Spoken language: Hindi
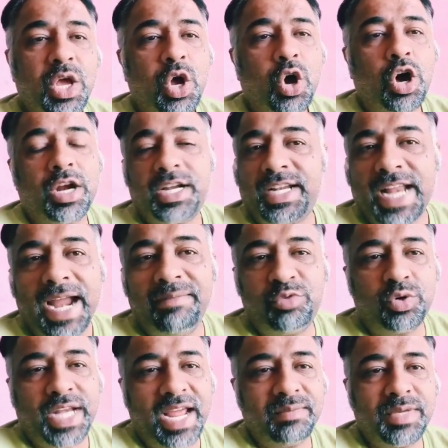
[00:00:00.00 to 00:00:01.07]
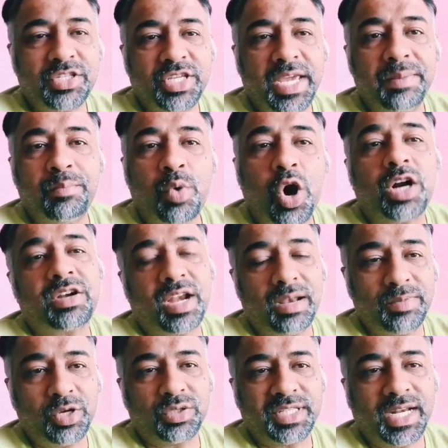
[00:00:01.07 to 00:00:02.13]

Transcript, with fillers: और टाइम टू टाइम इसकी मॉक ड्रिल भी होती